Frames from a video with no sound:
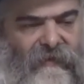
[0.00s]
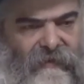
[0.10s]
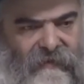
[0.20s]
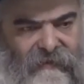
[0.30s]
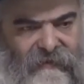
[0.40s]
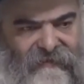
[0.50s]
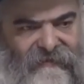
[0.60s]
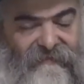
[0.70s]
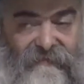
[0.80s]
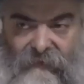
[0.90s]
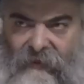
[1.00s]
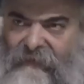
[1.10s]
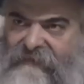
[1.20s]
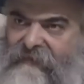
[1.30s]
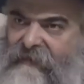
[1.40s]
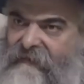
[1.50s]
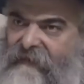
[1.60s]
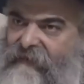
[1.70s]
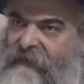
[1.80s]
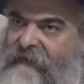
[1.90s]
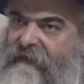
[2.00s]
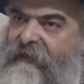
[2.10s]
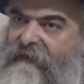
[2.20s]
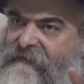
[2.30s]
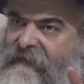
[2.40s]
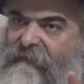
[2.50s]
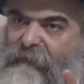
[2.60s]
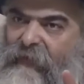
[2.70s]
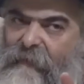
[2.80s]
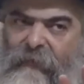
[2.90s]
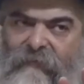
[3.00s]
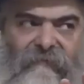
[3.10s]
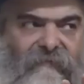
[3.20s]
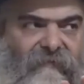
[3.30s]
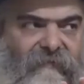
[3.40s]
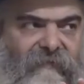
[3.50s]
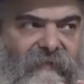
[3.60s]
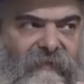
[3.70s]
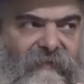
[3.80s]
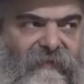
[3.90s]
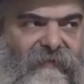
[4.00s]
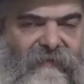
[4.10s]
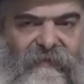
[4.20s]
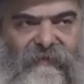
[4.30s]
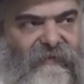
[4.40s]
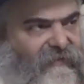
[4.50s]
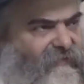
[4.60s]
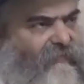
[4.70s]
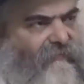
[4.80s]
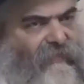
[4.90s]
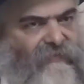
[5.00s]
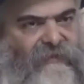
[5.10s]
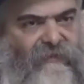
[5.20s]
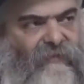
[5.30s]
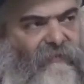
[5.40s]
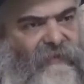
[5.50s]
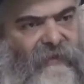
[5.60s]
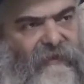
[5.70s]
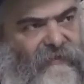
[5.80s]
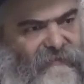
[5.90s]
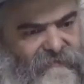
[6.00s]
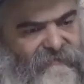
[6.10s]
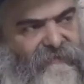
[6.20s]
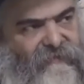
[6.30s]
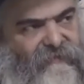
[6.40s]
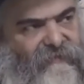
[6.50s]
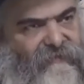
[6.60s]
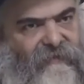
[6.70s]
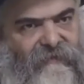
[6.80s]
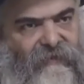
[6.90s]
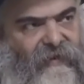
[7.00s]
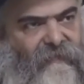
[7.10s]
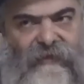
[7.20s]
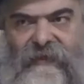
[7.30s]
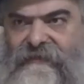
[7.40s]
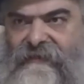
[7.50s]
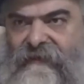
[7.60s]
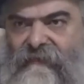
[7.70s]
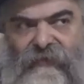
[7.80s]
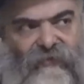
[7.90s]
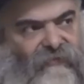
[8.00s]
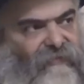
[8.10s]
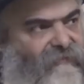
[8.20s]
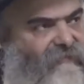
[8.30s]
Et c'est marrant parce que la terre de Canaan, elle a sept peuples. et on voit aussi que l'homme, il a, dans l'âme, il y a sept midotes.